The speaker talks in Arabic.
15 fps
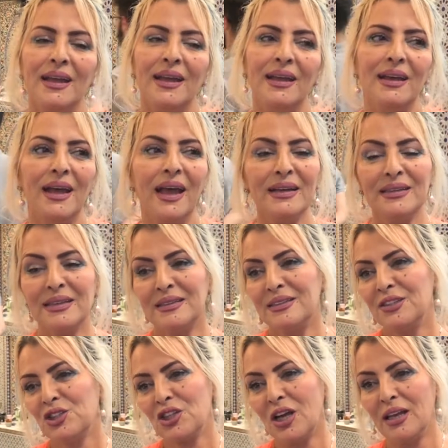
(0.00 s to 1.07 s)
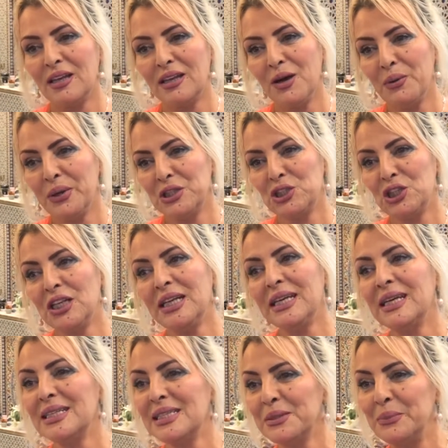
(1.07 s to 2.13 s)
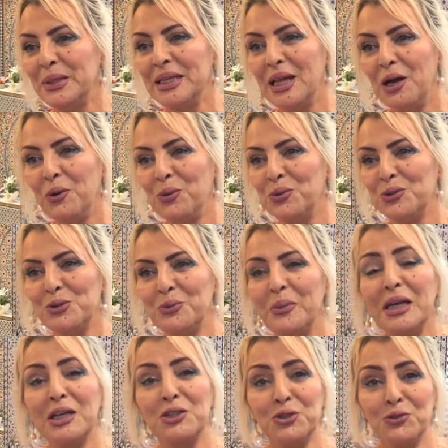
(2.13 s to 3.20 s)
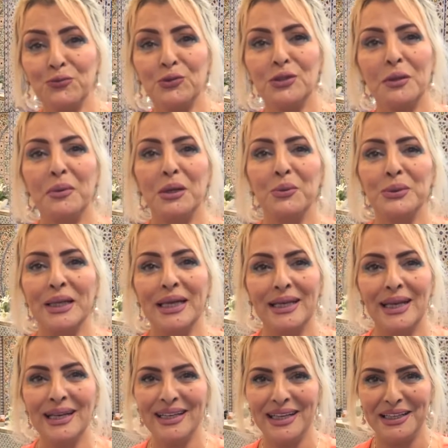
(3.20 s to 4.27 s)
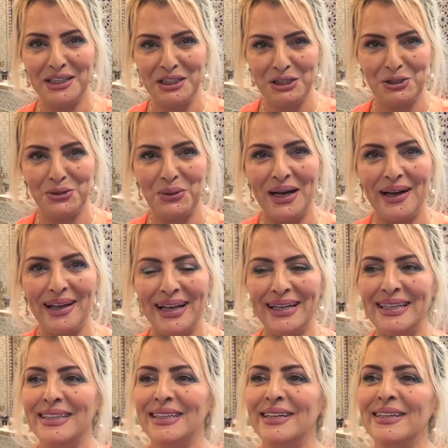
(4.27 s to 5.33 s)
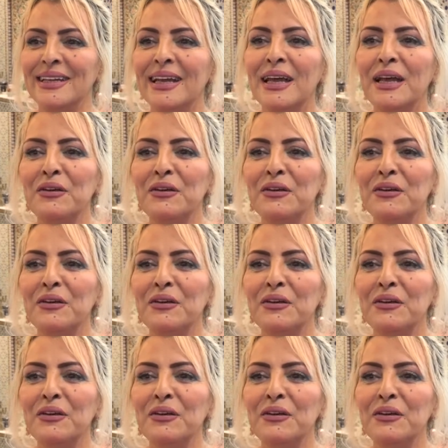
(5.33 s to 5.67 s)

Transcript: اكيد ان شاء الله وهذا الشيء اللي كنتمناو وانتم كتشوفوا دابا الوضعيه اللي كنعيشوها حاليا